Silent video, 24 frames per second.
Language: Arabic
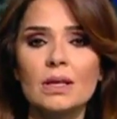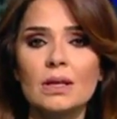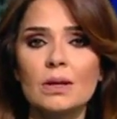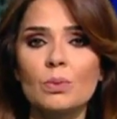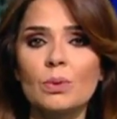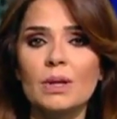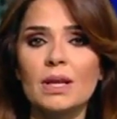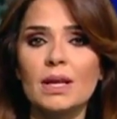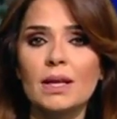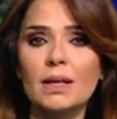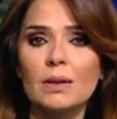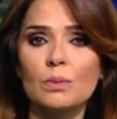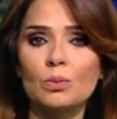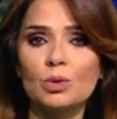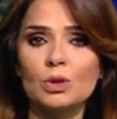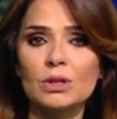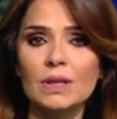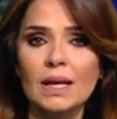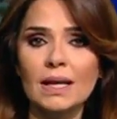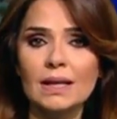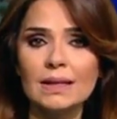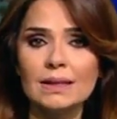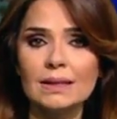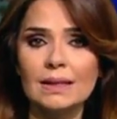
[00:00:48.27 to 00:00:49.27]
الولايات
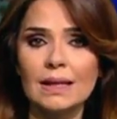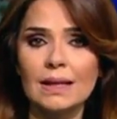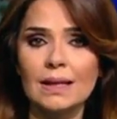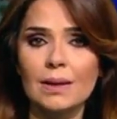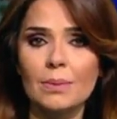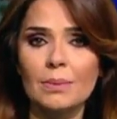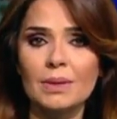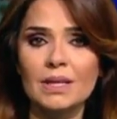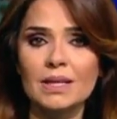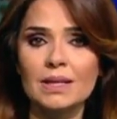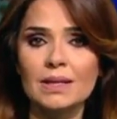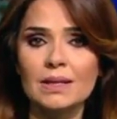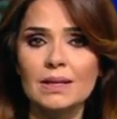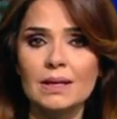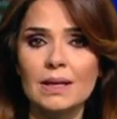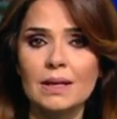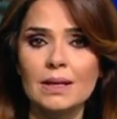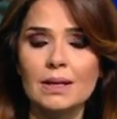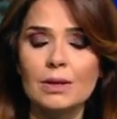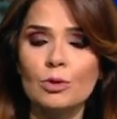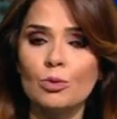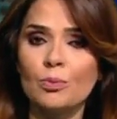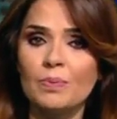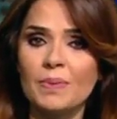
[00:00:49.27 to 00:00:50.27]
المتحدة الأمريكية
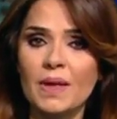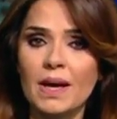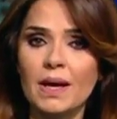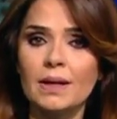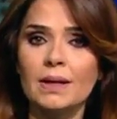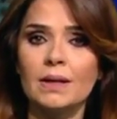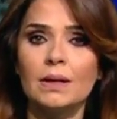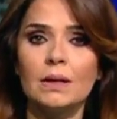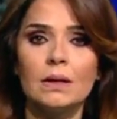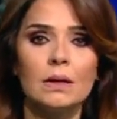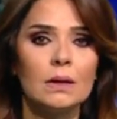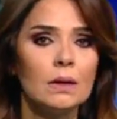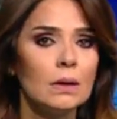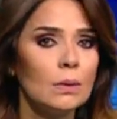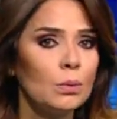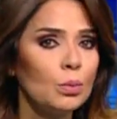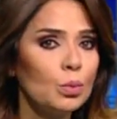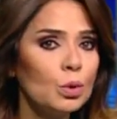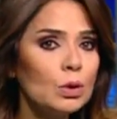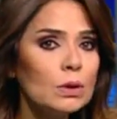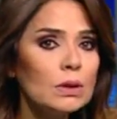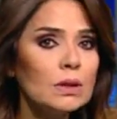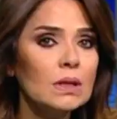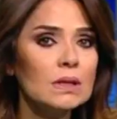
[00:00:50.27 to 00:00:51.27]
للبنان
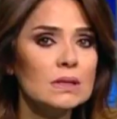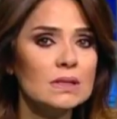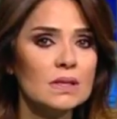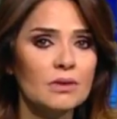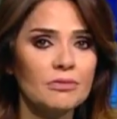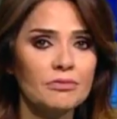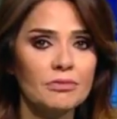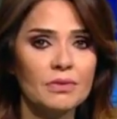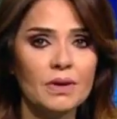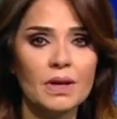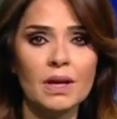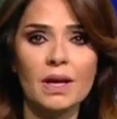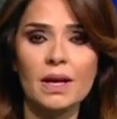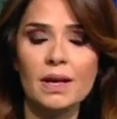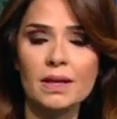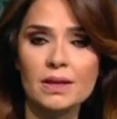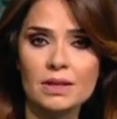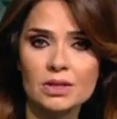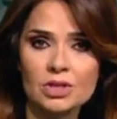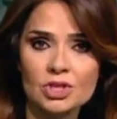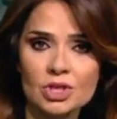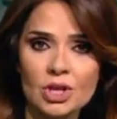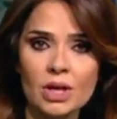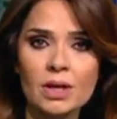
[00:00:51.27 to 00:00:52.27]
منتصف
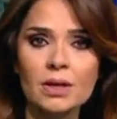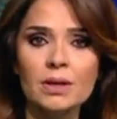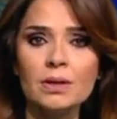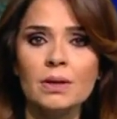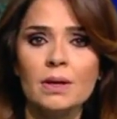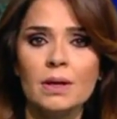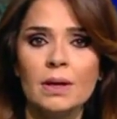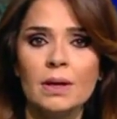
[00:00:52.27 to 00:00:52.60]
هذا الشهر